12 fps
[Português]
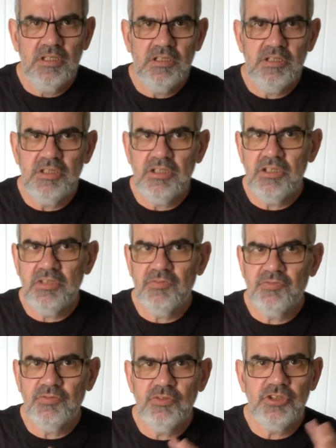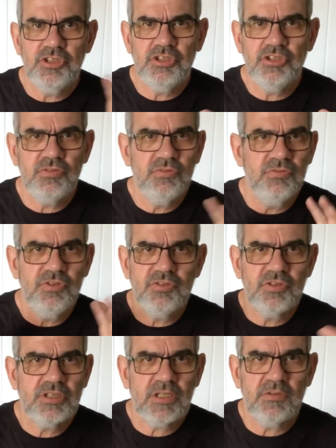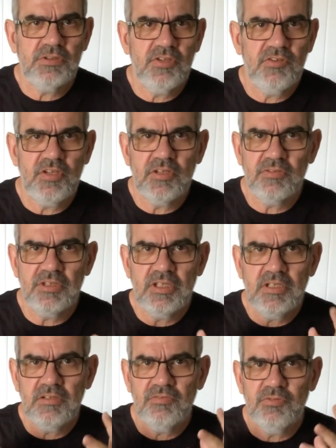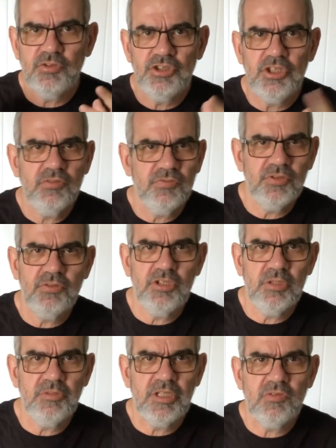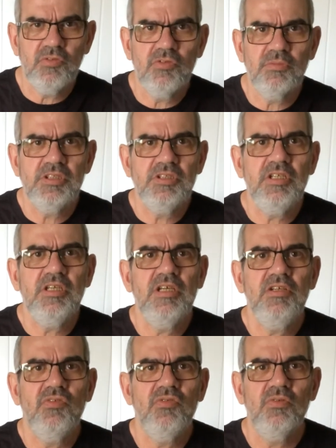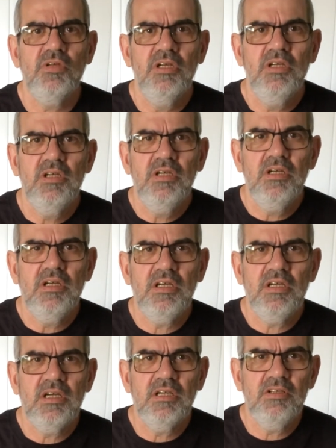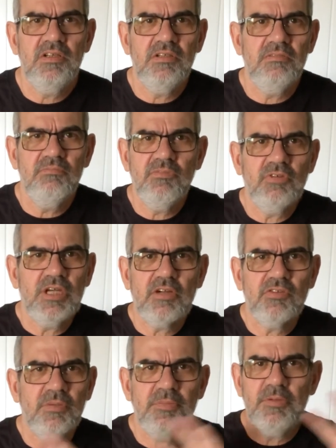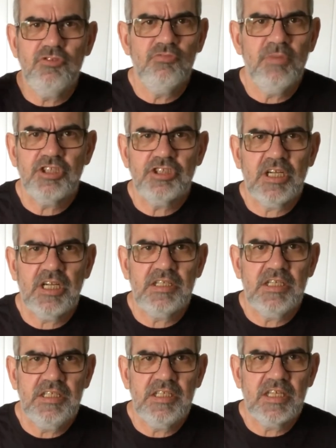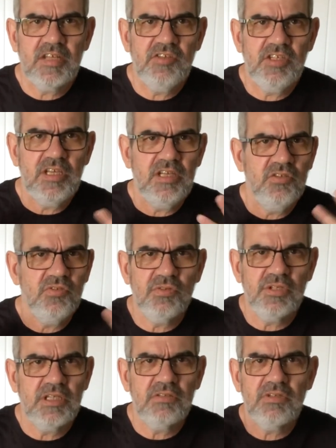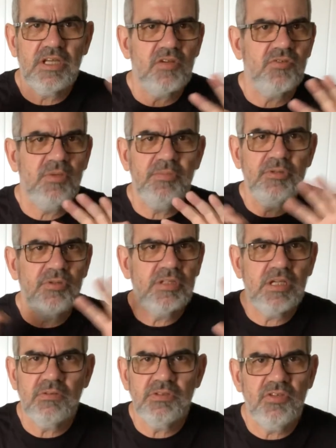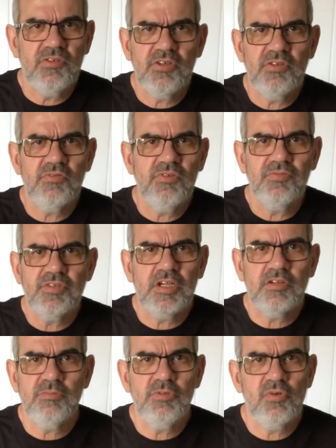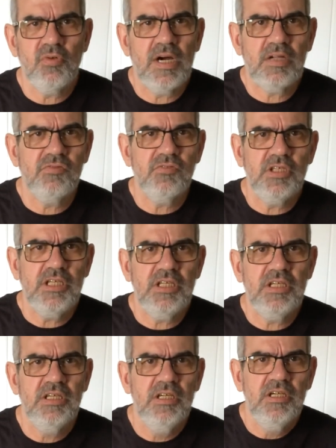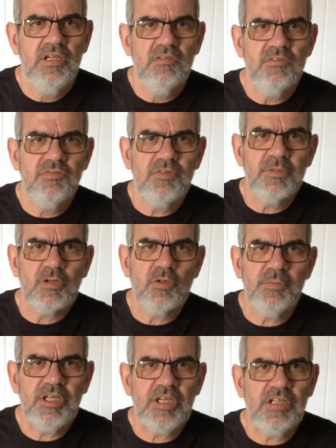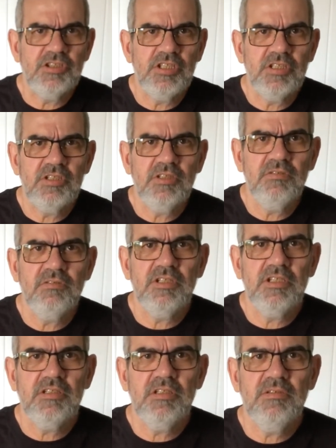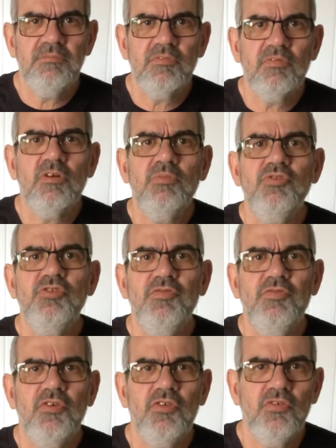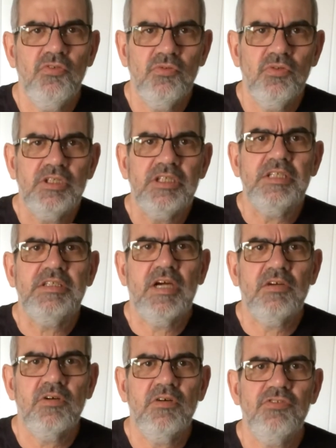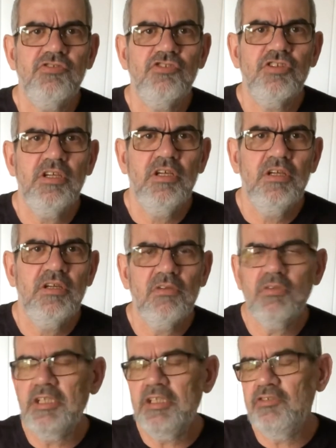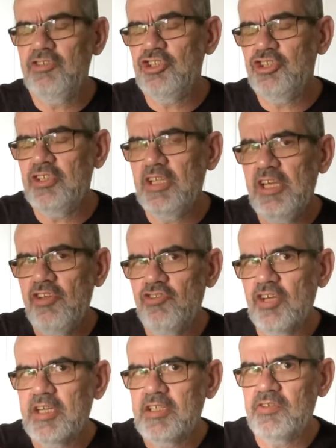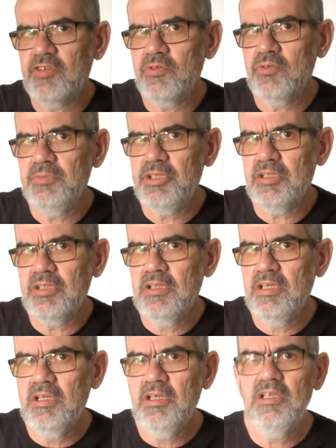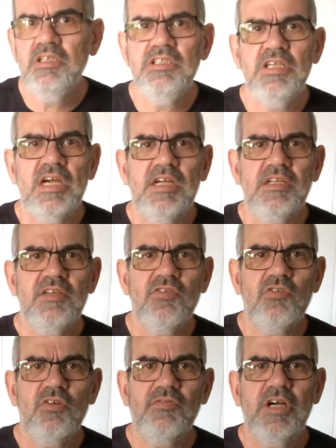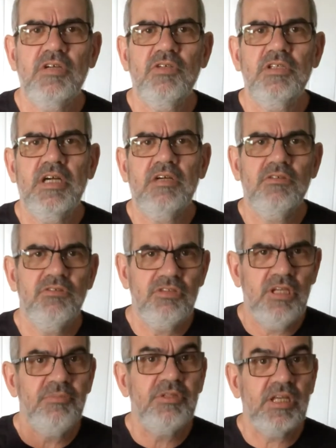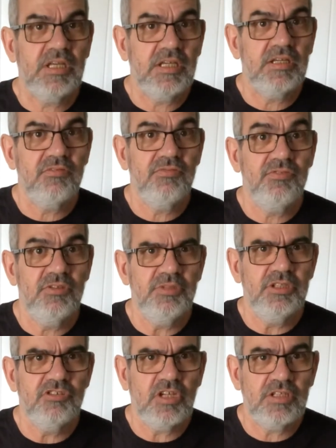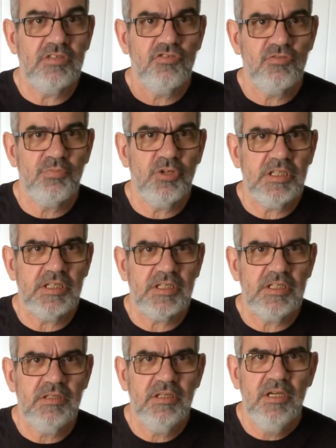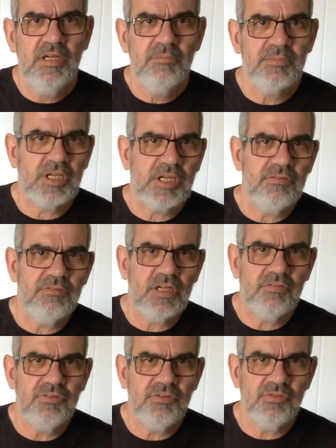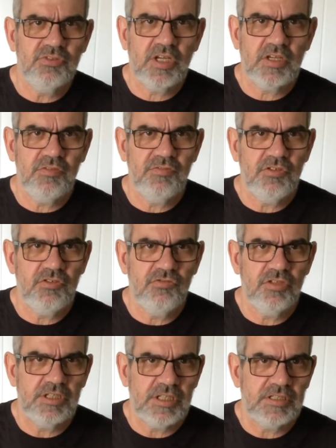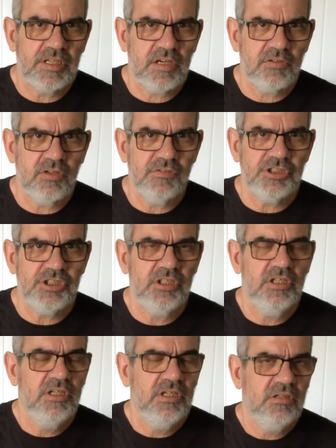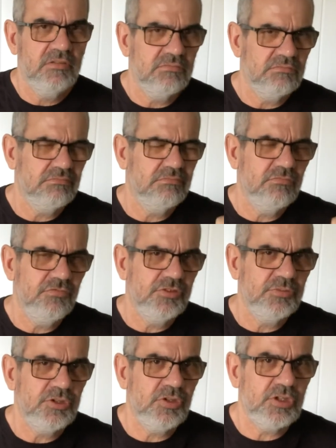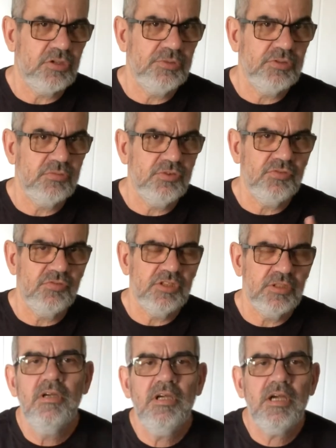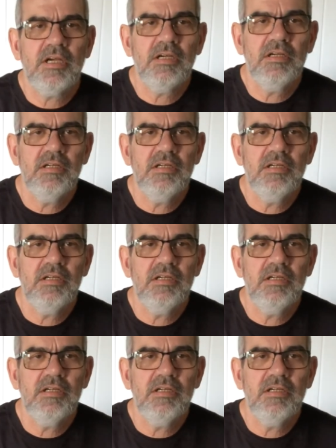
e fugir de tudo isso que está acontecendo, né? Fugir não foi o termo que ele usou, mas seria isso. É, não quero saber de mais nada, alienar seria isso, né? Eu não quero saber do que está acontecendo, eu vou ficar aqui no meu quarto, vou ler, vou ver uma comédia. Então, ele é, como se fosse o Andrei Tarkovsky, quando ele diz: Deixe a criança dormir. E a criança só vai acordar quando termina a guerra no filme. Já dando spoiler aqui, para quem nunca viu O Sacrifício de Andrei Tarkovsky, um filme que eu recomendo muito ver. É,